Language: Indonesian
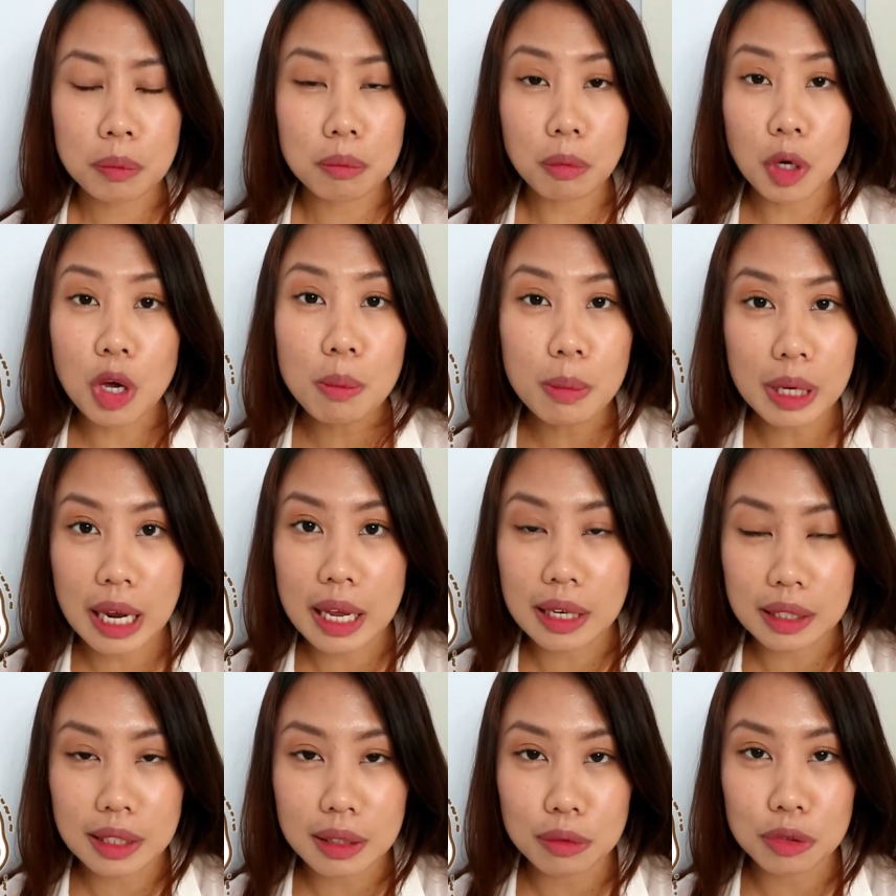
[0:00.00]
belum
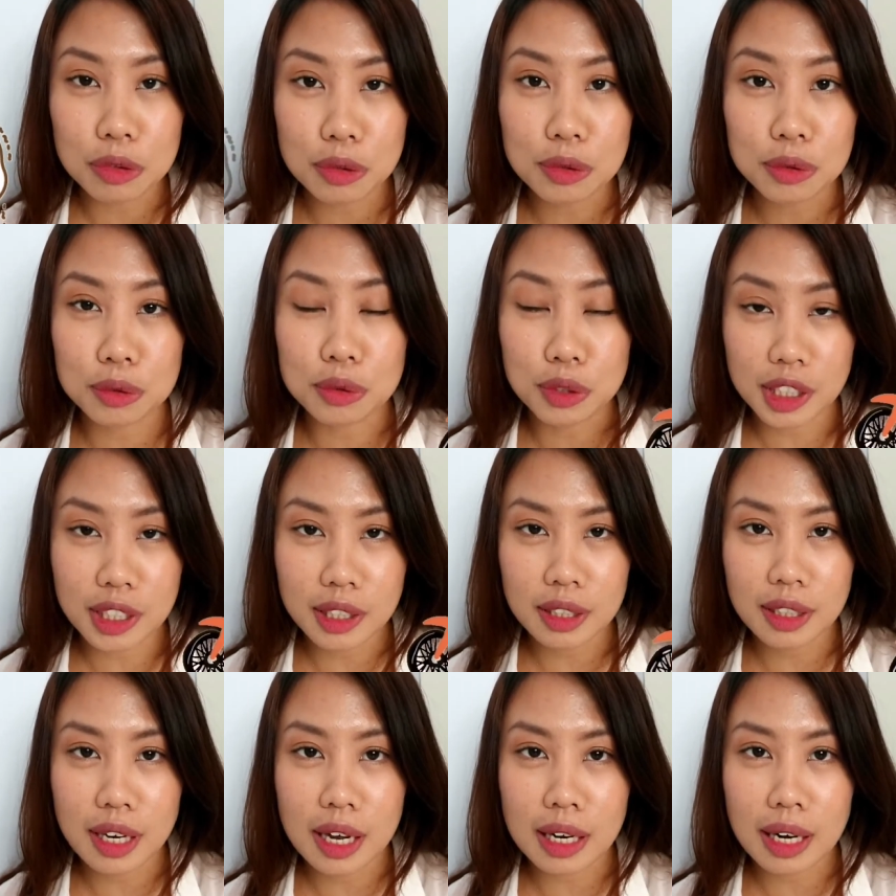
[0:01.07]
berani untuk touring
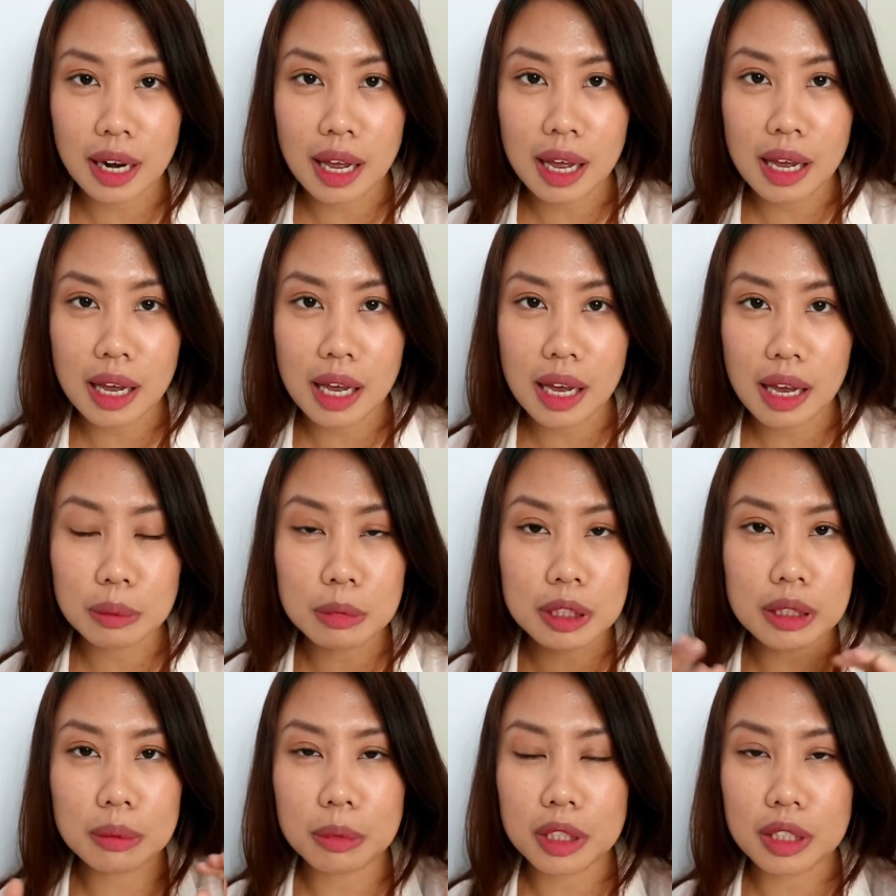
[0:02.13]
karena
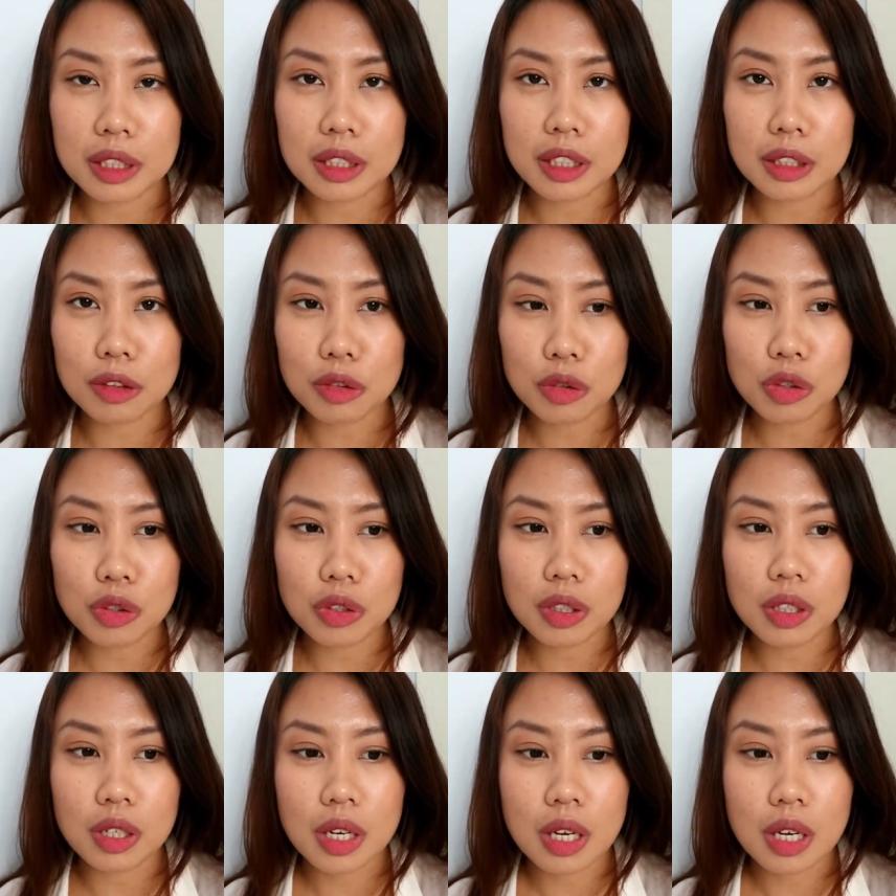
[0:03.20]
teman-teman itu